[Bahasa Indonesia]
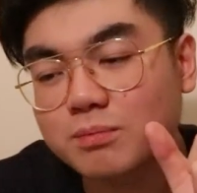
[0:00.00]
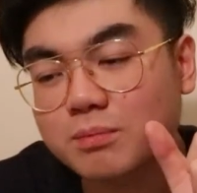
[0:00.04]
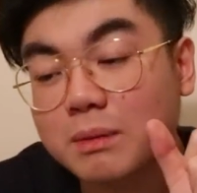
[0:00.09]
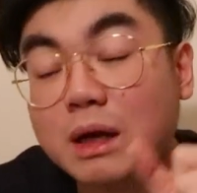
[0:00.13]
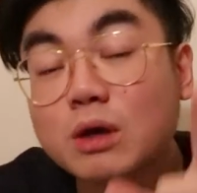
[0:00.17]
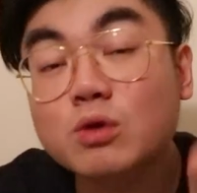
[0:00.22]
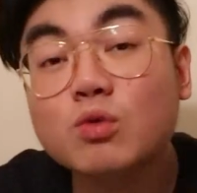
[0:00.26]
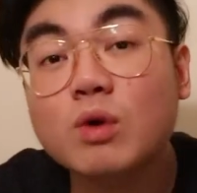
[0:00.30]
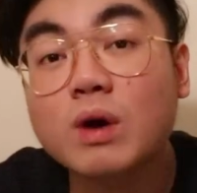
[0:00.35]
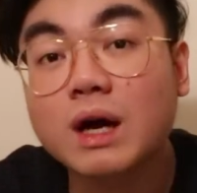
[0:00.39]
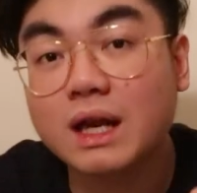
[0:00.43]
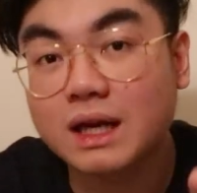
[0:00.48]

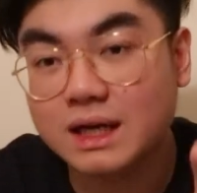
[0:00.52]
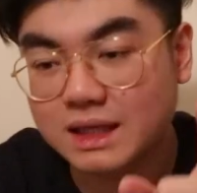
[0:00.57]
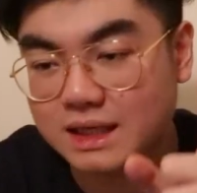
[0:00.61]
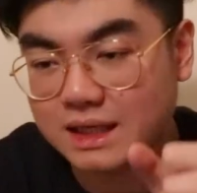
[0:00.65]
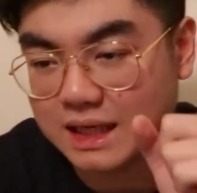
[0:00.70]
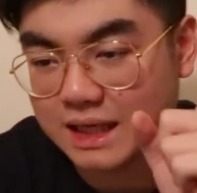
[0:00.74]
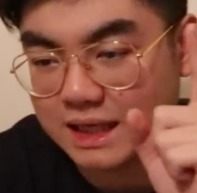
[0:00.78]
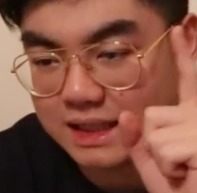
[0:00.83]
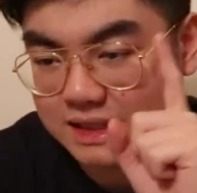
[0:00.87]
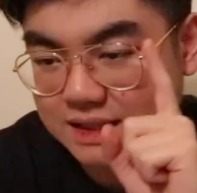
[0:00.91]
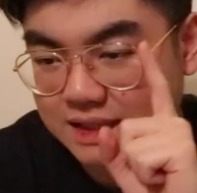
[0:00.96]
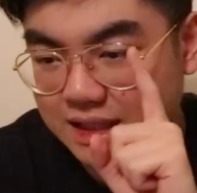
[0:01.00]
manual
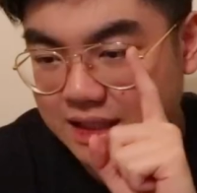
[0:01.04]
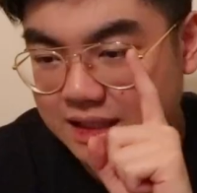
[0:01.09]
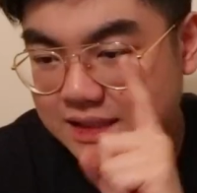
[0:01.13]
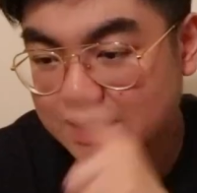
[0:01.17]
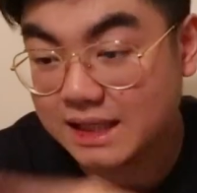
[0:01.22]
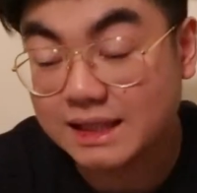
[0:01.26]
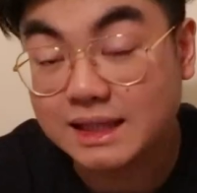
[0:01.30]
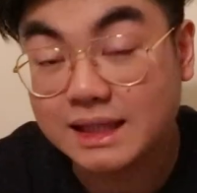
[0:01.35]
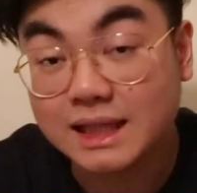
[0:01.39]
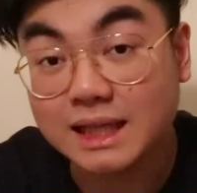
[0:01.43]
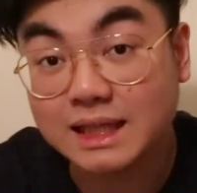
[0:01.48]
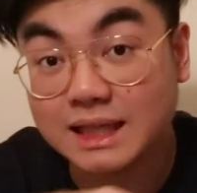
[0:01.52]
dengan cara
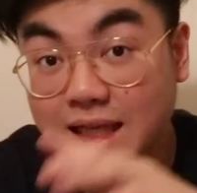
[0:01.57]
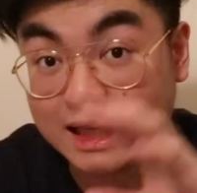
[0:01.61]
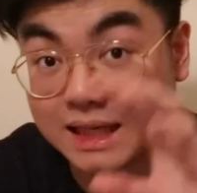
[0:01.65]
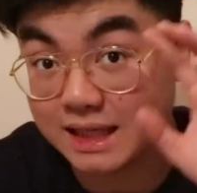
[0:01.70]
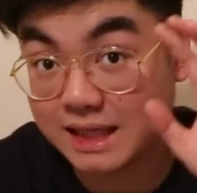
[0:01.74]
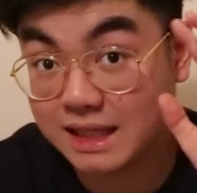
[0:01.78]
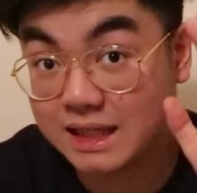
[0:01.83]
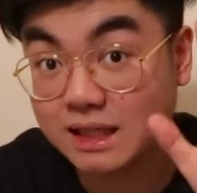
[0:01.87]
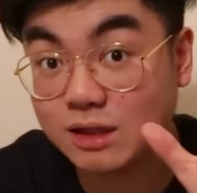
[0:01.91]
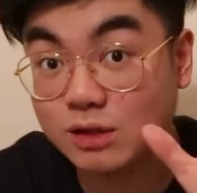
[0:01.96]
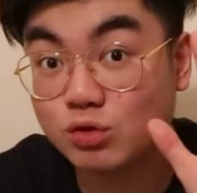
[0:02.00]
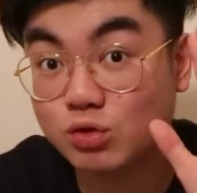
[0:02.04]
setting dan ini